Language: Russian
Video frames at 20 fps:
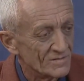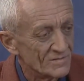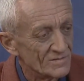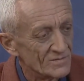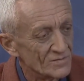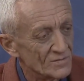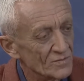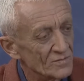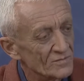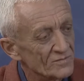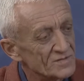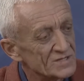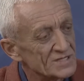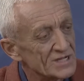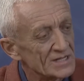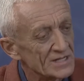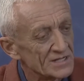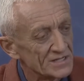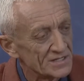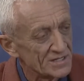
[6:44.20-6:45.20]
ну, в
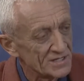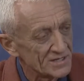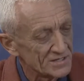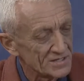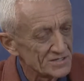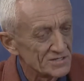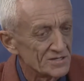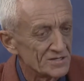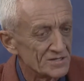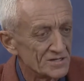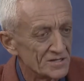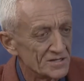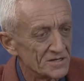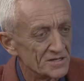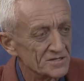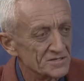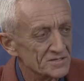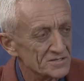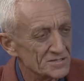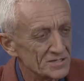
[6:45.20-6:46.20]
целях, наверное,
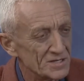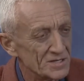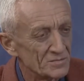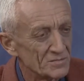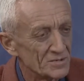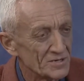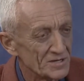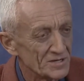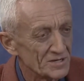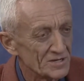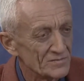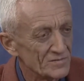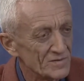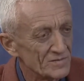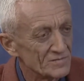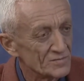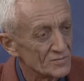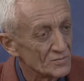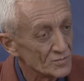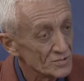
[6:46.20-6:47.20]
технологических прорывов
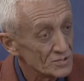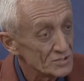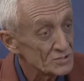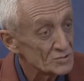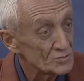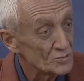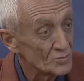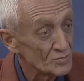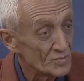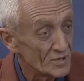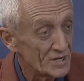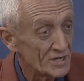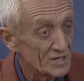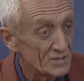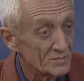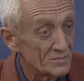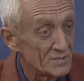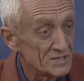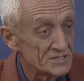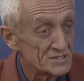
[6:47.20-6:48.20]
тоже скупает
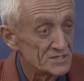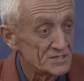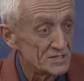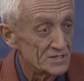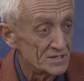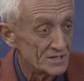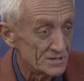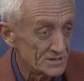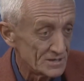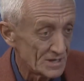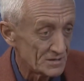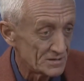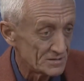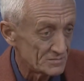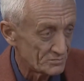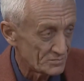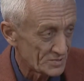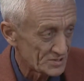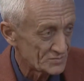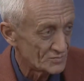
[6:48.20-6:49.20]
мозги. Я
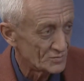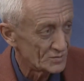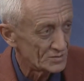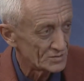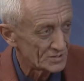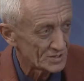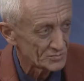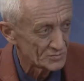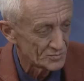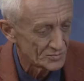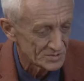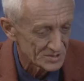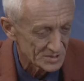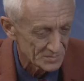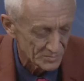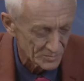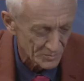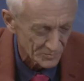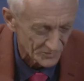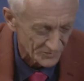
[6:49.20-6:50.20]
позволю такую
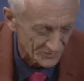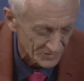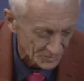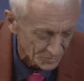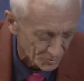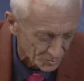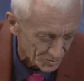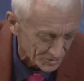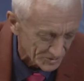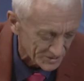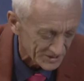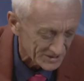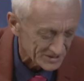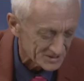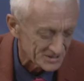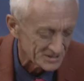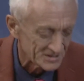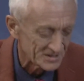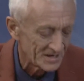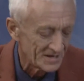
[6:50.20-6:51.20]
фигуру
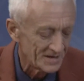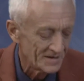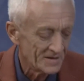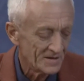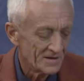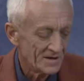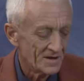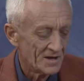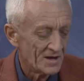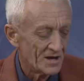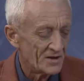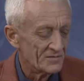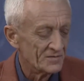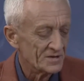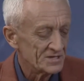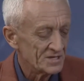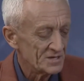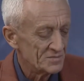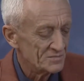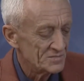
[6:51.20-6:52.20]
речи, да. В
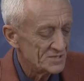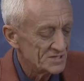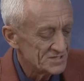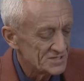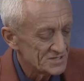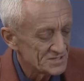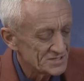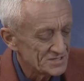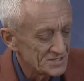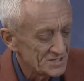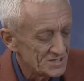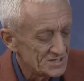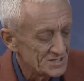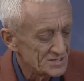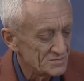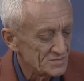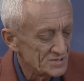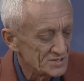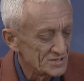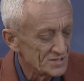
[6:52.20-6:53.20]
этом месяце
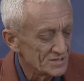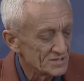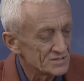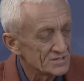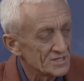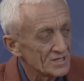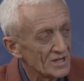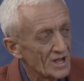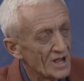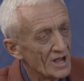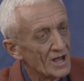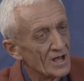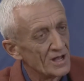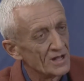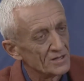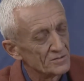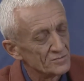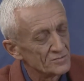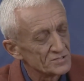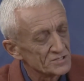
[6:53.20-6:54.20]
изменился, а
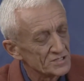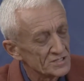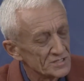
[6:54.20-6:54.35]
лучше,